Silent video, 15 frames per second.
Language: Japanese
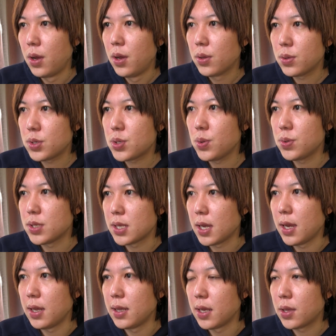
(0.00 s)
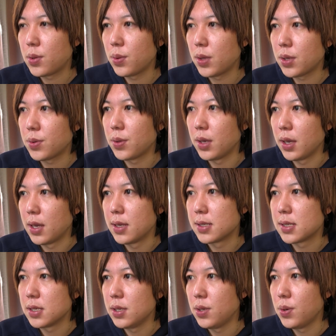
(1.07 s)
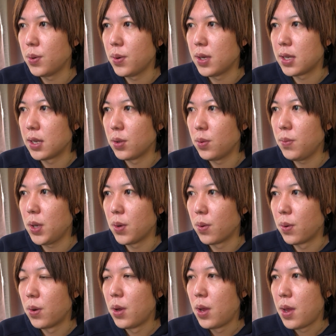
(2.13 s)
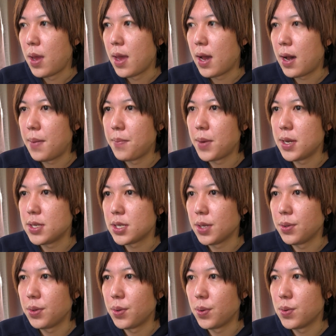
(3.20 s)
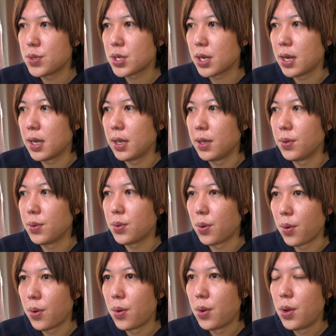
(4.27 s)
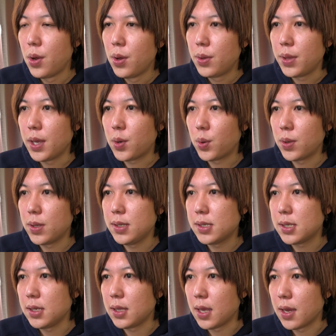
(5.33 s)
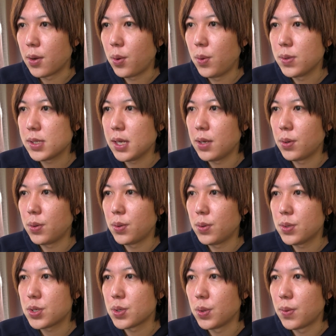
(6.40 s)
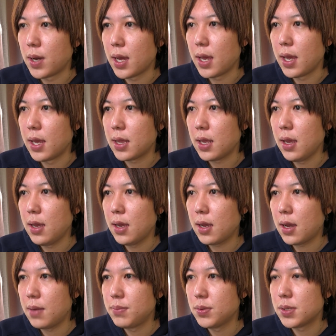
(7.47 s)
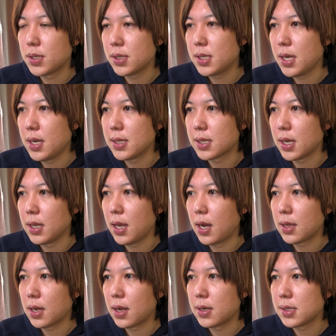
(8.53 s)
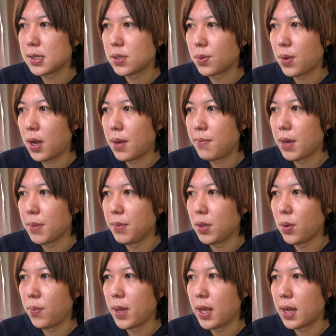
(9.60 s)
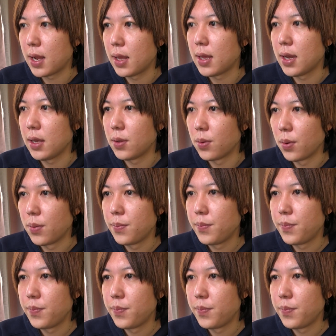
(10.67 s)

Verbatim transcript: と生じて、ネットなどに、え水溶液のみを、販売している業者がいると。でこれについて厚生労働省は、えー、添加物製剤に当たらずその販売認められないと